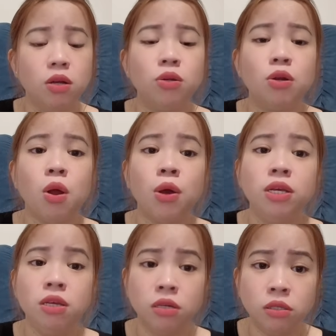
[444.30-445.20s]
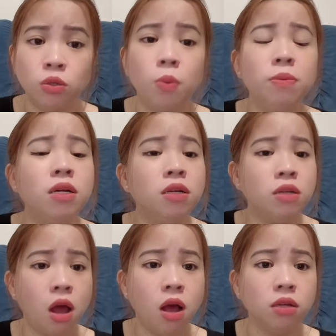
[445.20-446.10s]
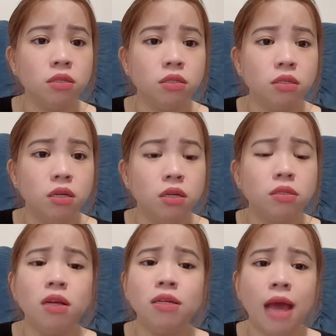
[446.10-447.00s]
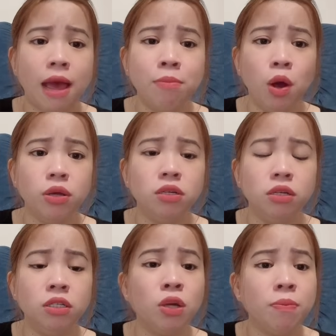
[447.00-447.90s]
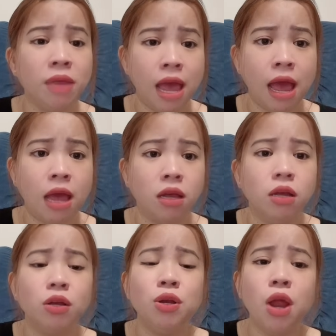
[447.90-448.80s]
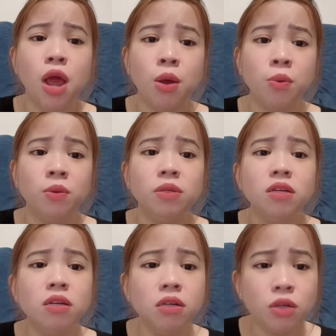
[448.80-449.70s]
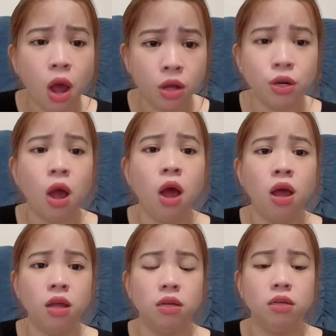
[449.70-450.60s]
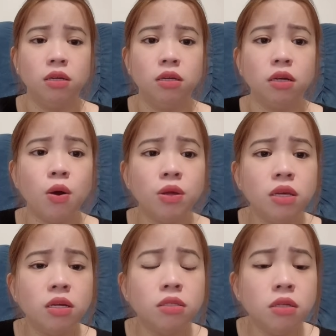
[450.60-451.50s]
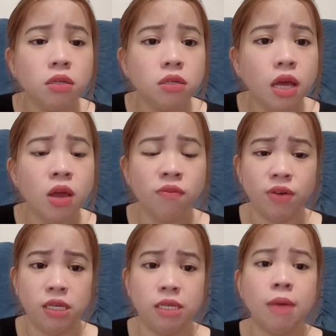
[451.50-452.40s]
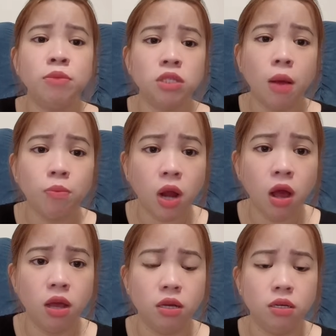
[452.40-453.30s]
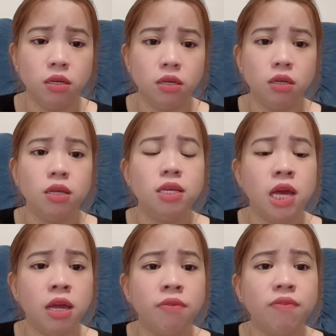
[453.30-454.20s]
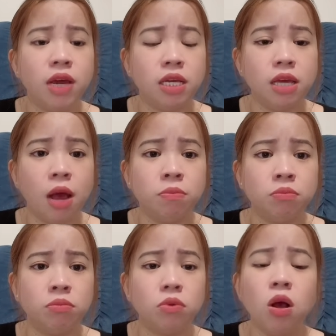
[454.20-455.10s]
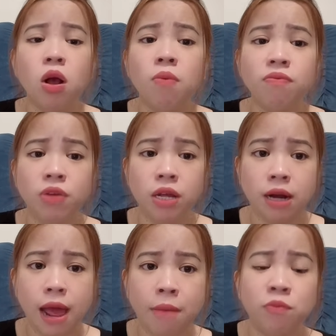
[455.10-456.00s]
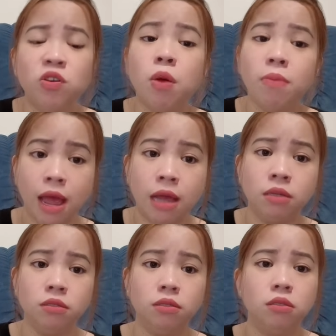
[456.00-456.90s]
rồi dượng cũng đưa đón tất cả mọi người trong nhà đều đưa đón nó coi như thương yêu và chăm sóc nó chị và chồng có công việc làm trong hãng